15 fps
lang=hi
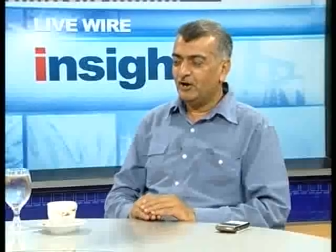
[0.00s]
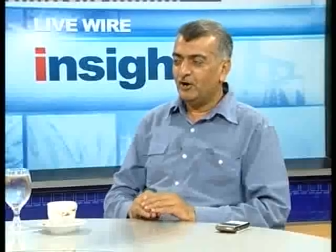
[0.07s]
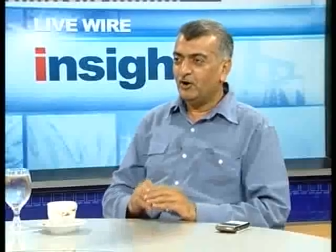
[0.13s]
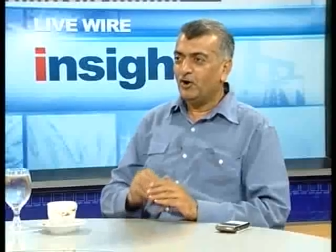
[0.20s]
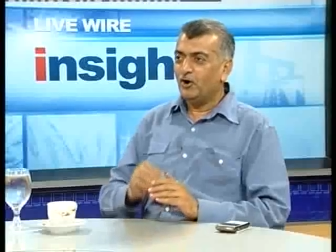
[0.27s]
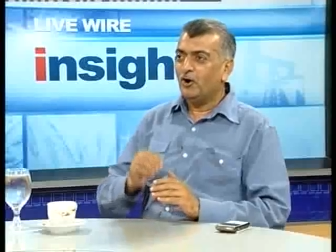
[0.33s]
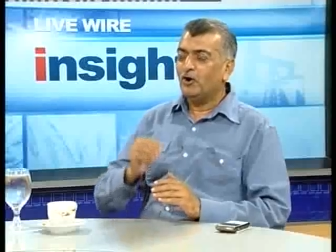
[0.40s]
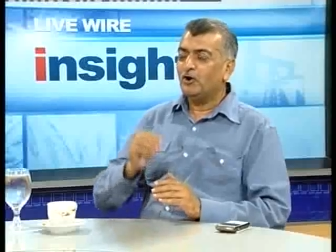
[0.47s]
है
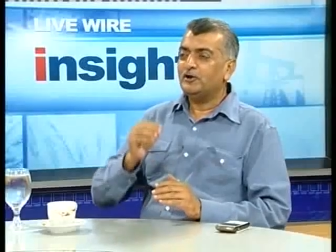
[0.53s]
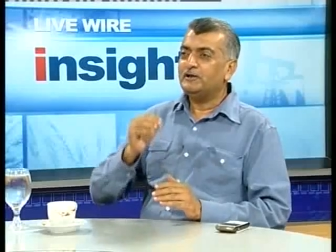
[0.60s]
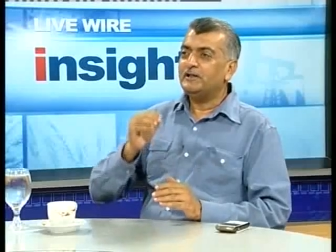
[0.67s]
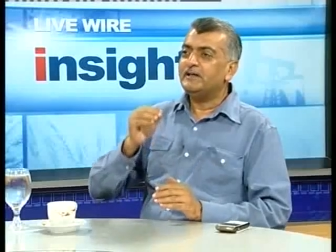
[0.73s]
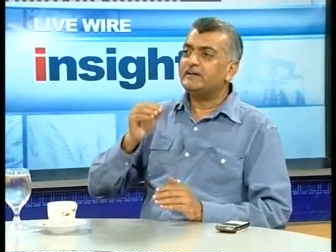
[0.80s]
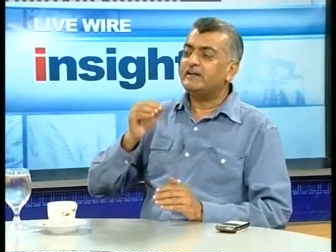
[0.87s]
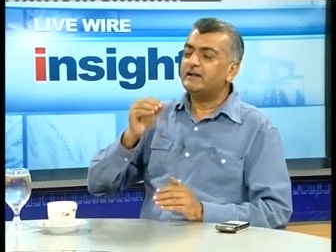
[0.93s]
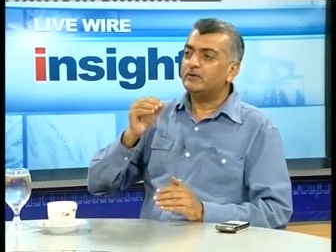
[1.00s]

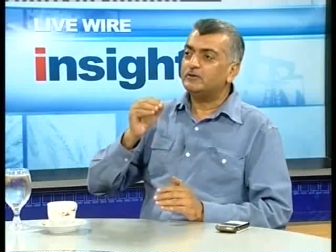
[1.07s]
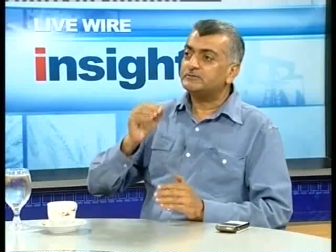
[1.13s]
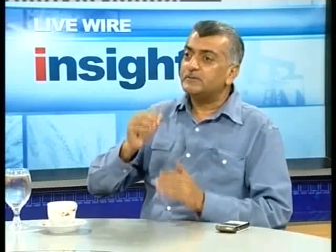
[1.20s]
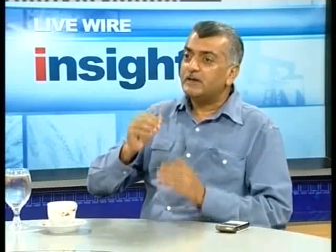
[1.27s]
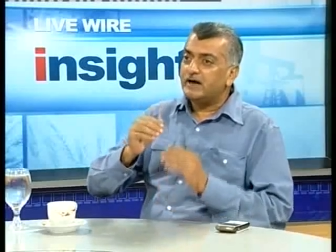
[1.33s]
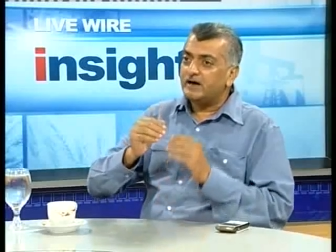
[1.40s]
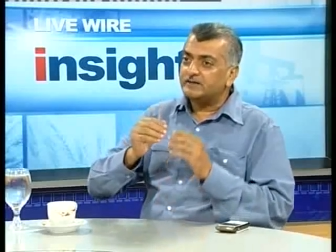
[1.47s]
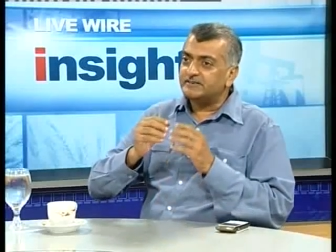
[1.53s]
लेकिन उसमें
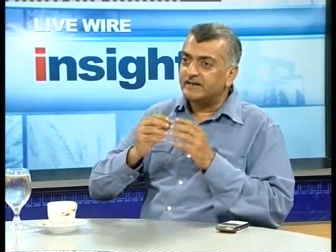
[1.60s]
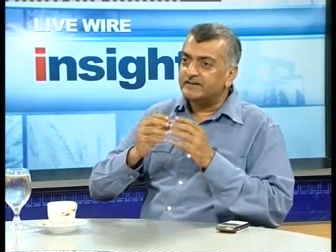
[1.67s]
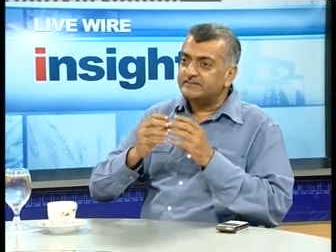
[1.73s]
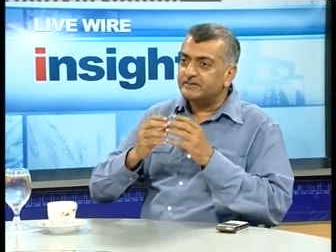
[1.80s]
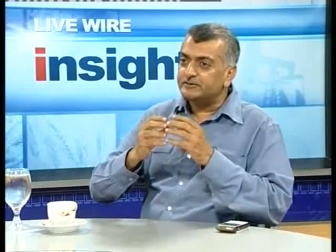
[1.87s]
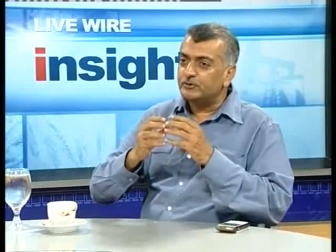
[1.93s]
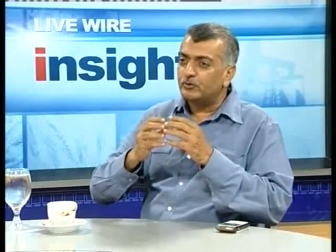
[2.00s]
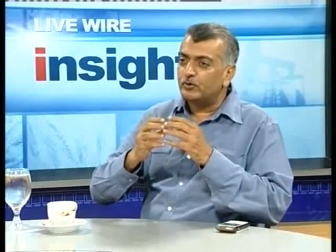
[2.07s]
अच्छा
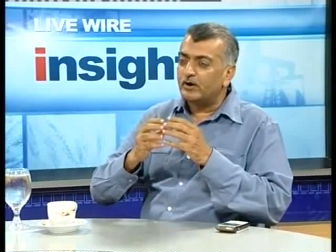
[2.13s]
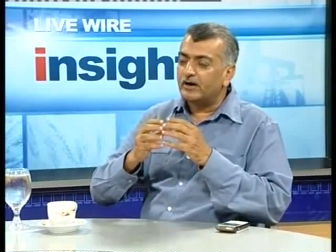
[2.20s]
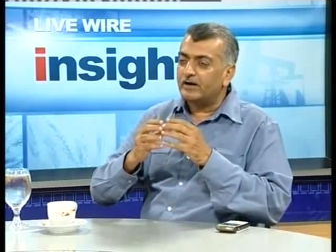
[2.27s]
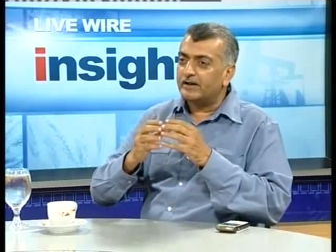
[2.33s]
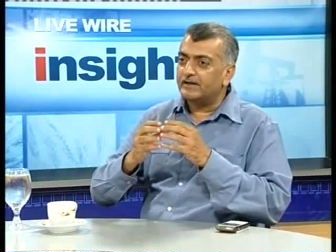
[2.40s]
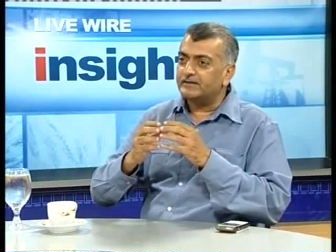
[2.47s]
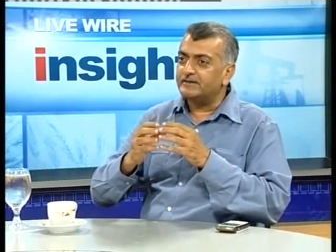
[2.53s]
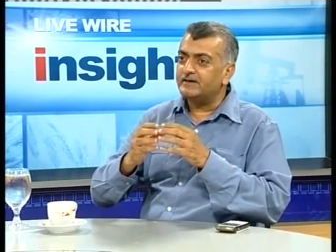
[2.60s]
इसकी जो
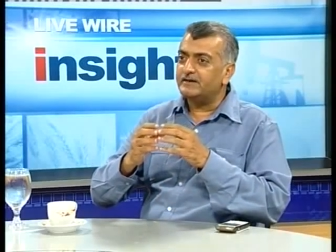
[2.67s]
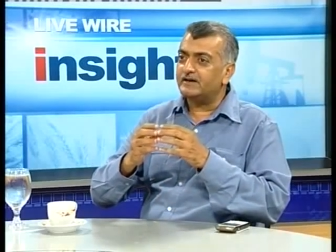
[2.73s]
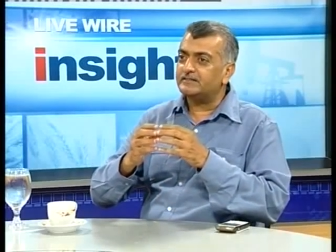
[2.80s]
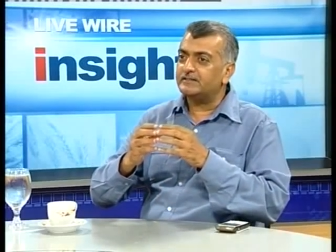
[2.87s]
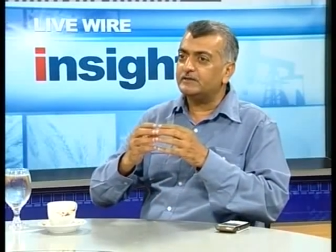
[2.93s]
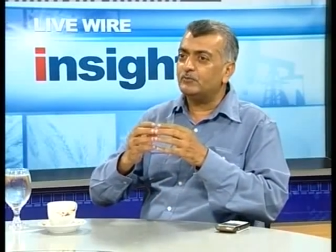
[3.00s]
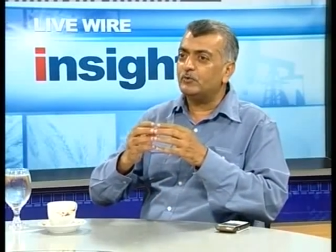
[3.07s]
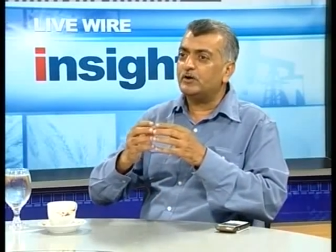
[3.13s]
रैंकिंग
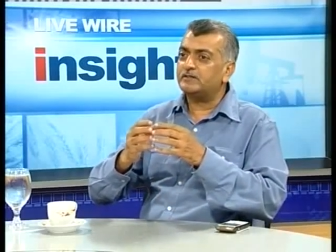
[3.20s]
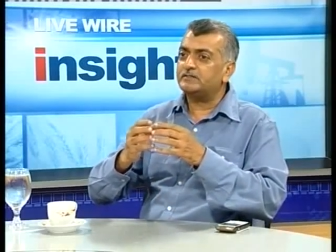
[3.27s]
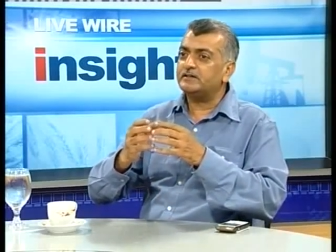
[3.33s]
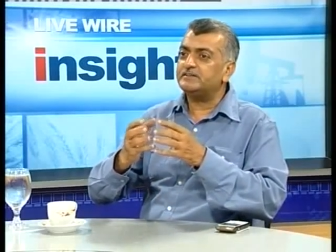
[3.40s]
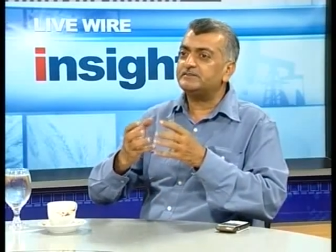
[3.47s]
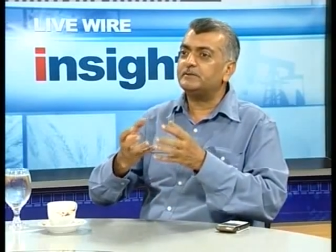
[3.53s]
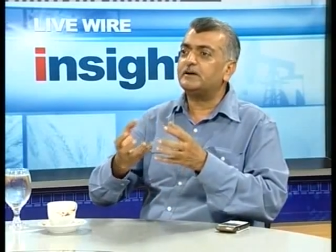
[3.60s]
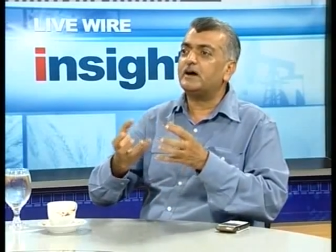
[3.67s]
करते हैं वो करते हैं
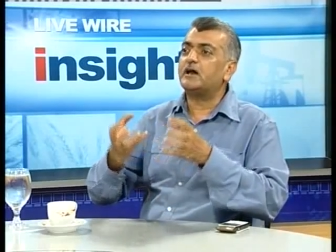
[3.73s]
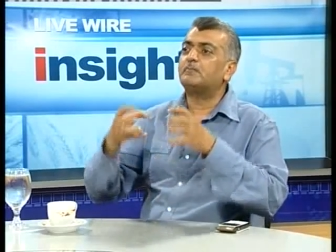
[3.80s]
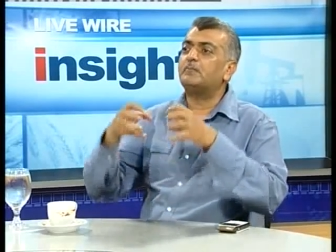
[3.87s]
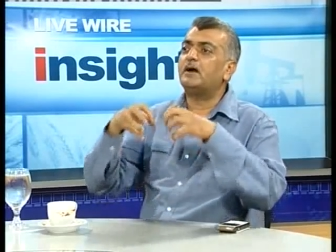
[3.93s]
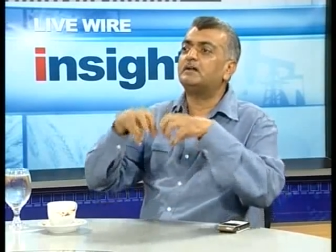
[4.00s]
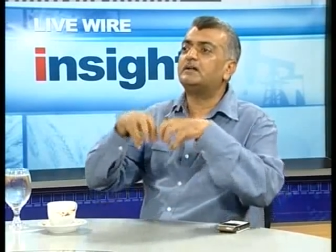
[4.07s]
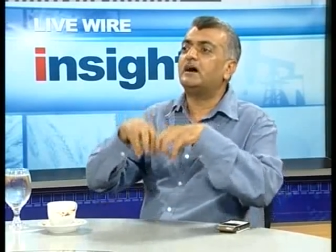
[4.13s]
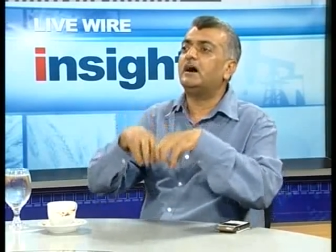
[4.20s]
इसमें
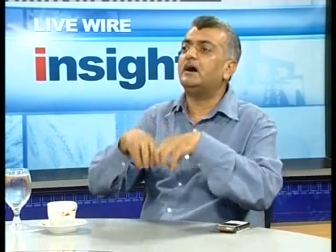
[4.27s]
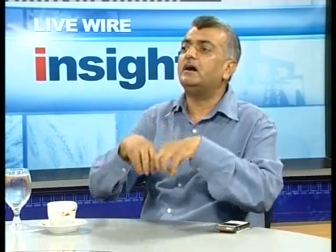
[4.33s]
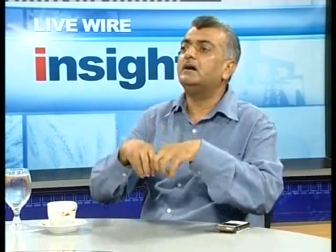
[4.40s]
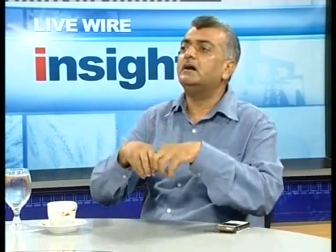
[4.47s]
कार्बन का